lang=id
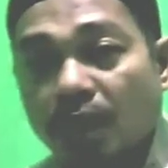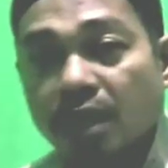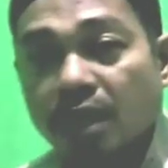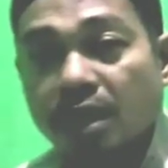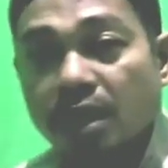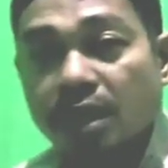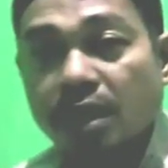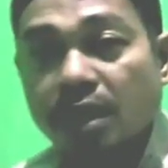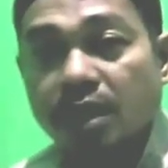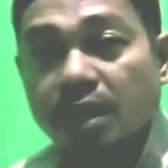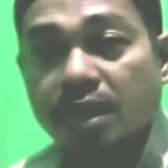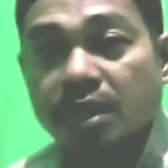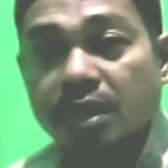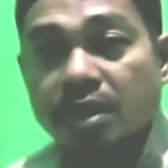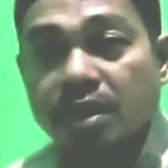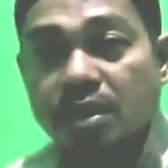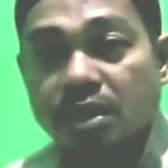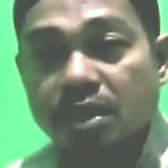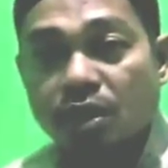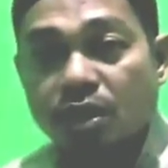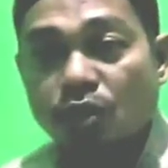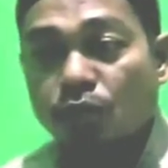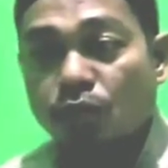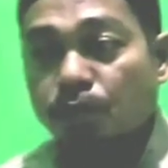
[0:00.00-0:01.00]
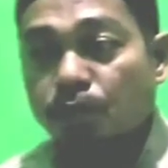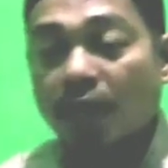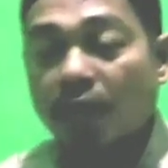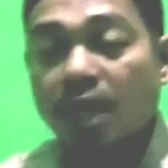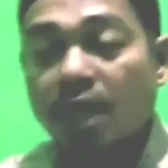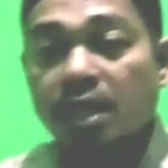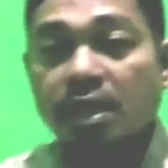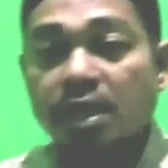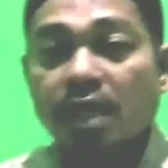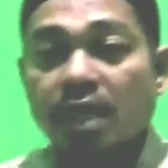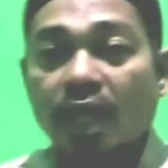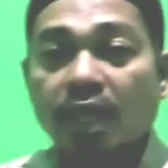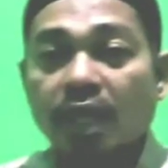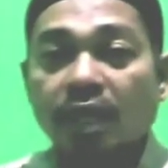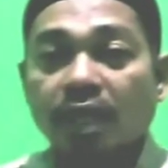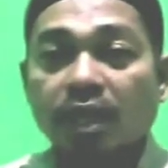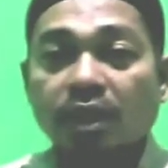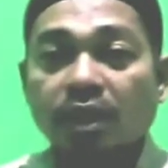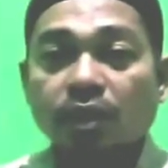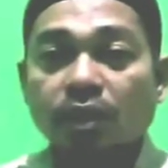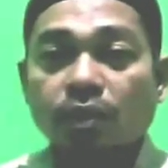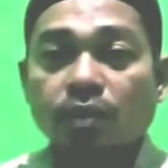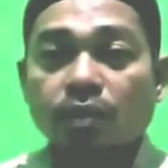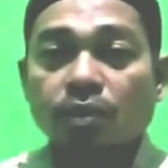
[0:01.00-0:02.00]
tadi celupkan ke air
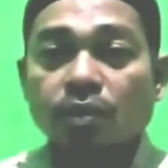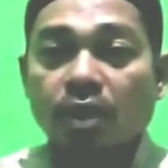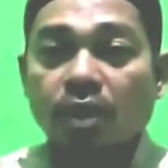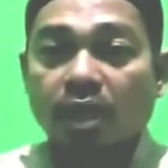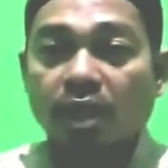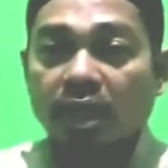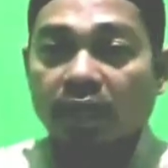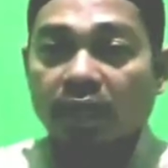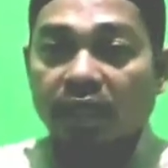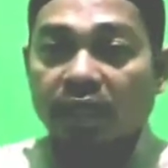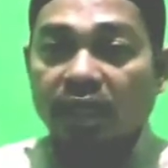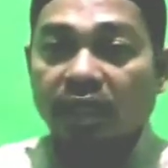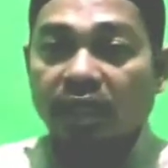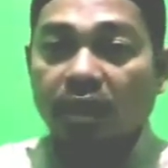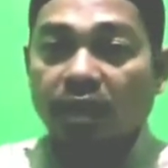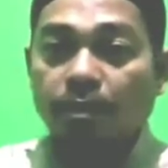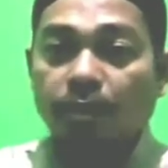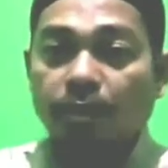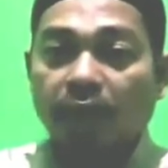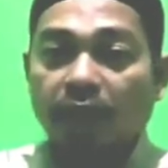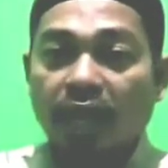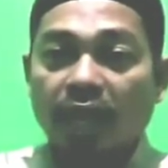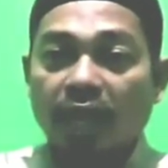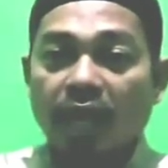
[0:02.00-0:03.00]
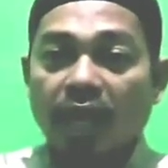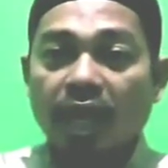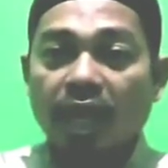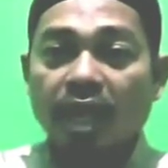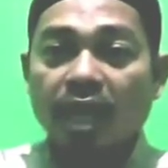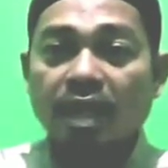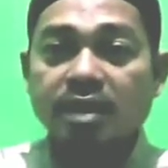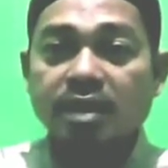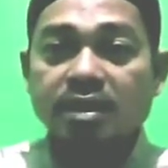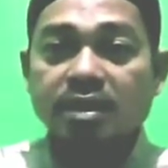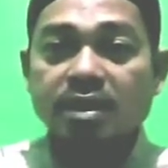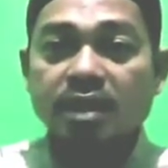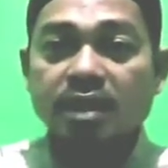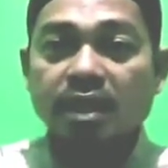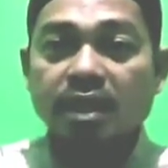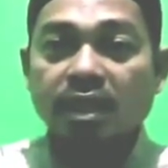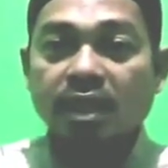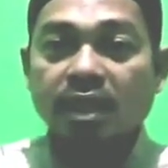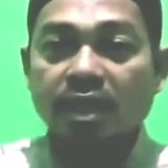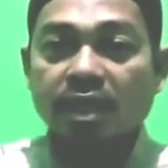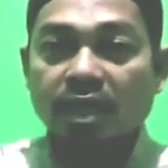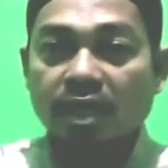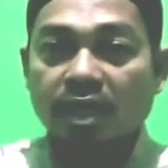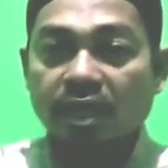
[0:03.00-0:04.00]
itu kita peras
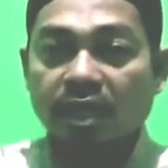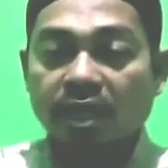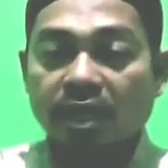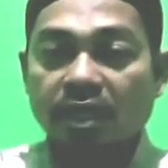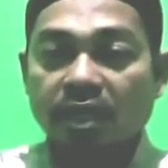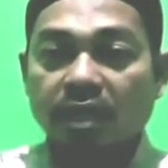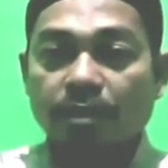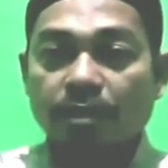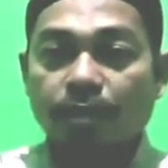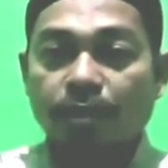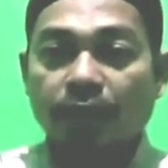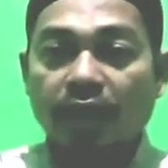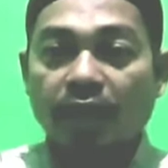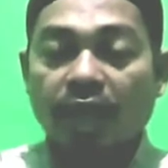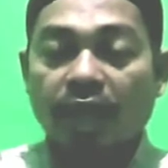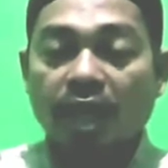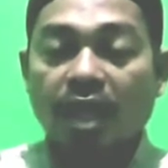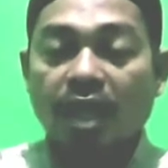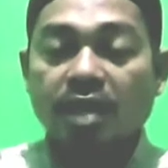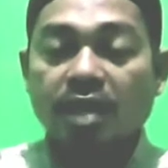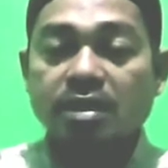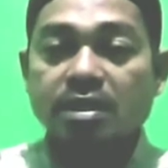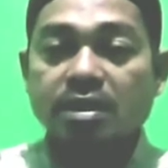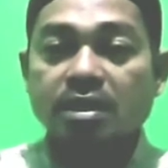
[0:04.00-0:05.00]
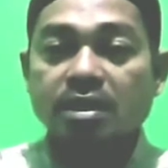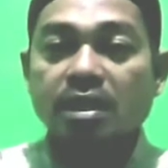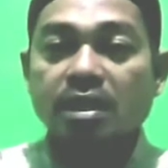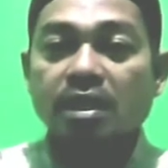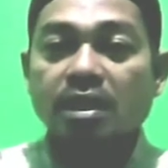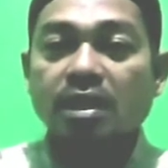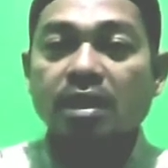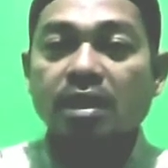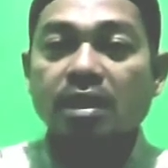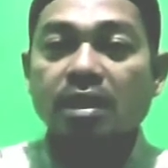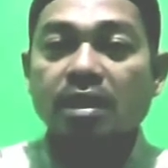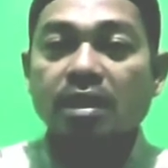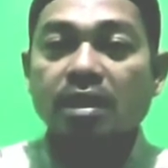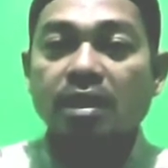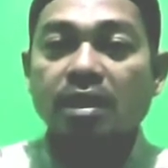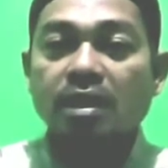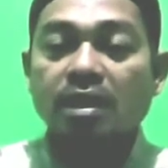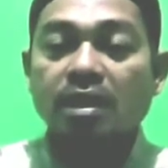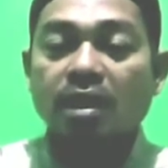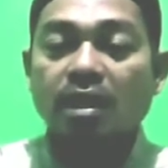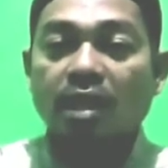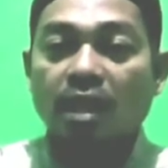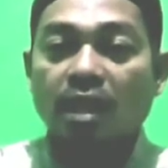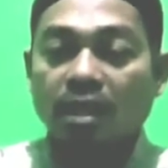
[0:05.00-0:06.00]
kita peras
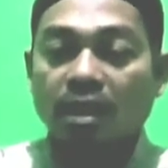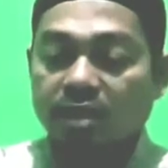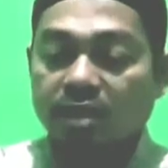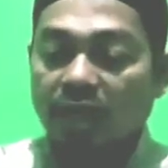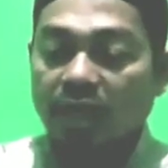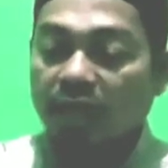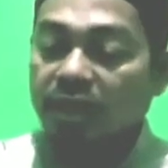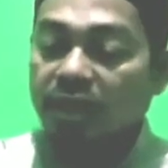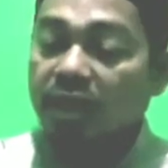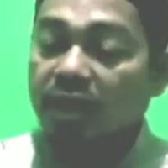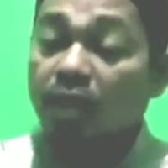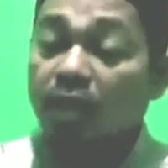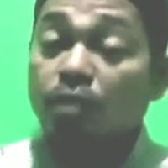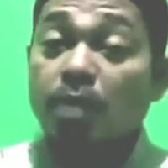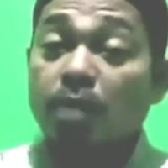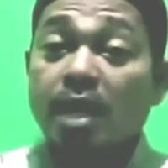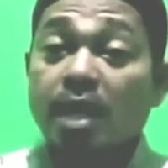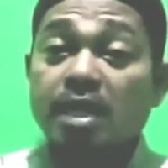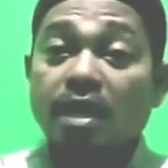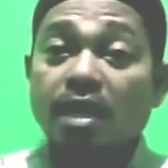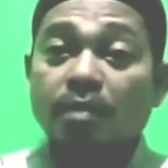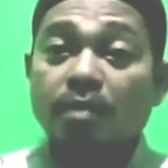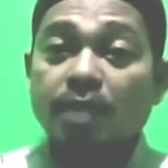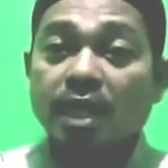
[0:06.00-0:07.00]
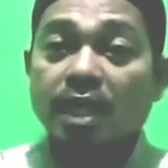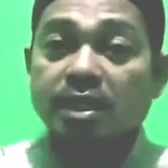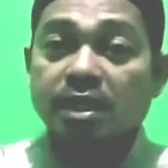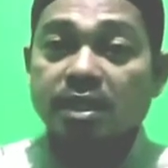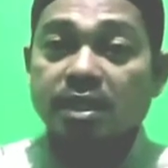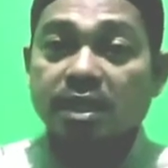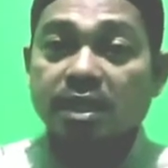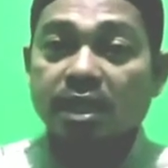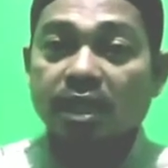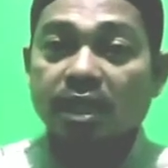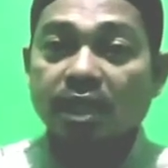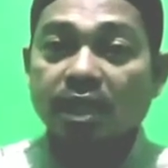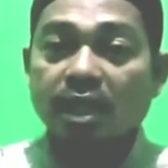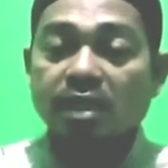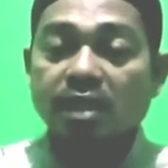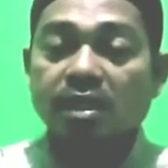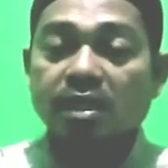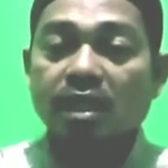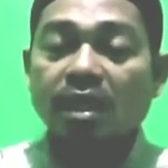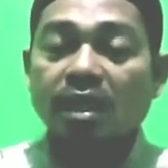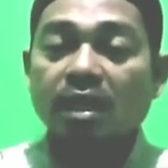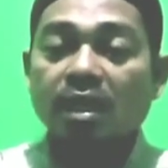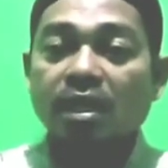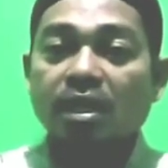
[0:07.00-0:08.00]
jangan terlalu banyak merasa sedikit
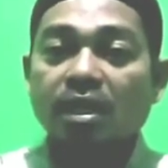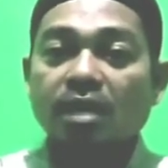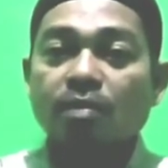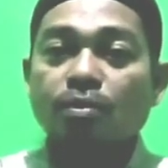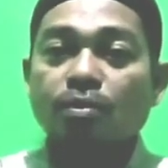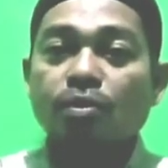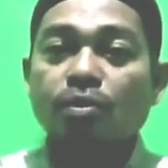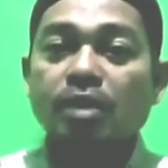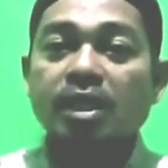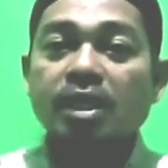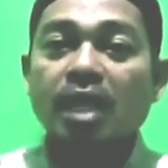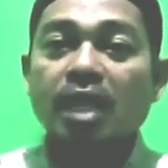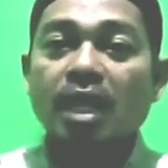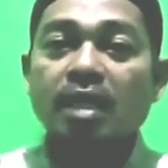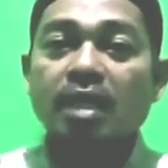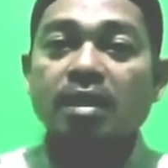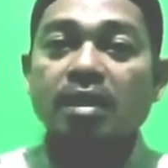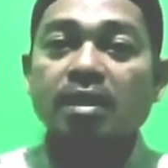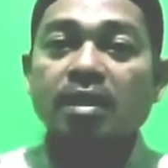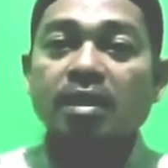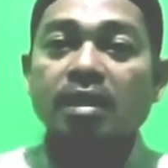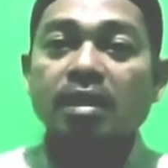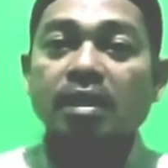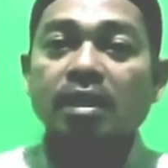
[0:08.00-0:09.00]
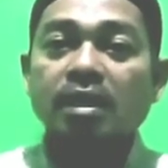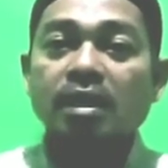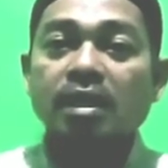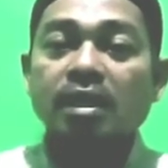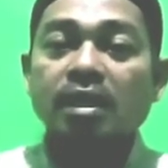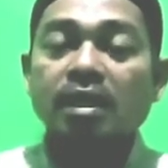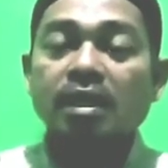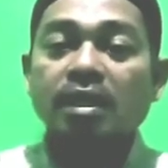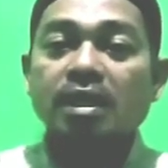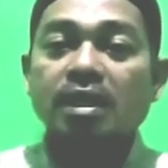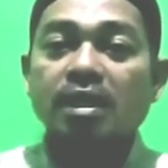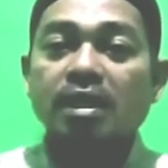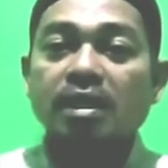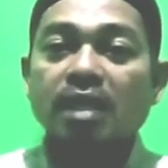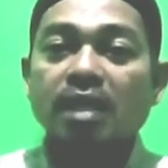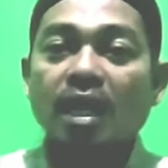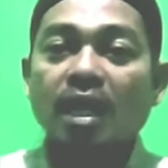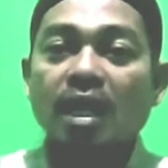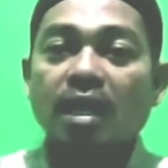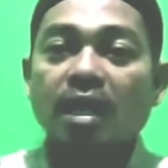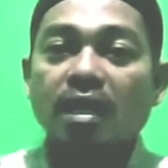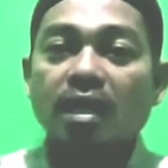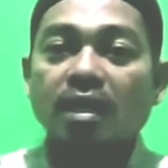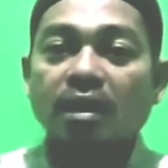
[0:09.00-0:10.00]
aja kemudian
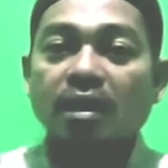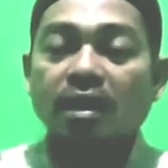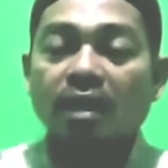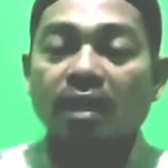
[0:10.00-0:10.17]
kita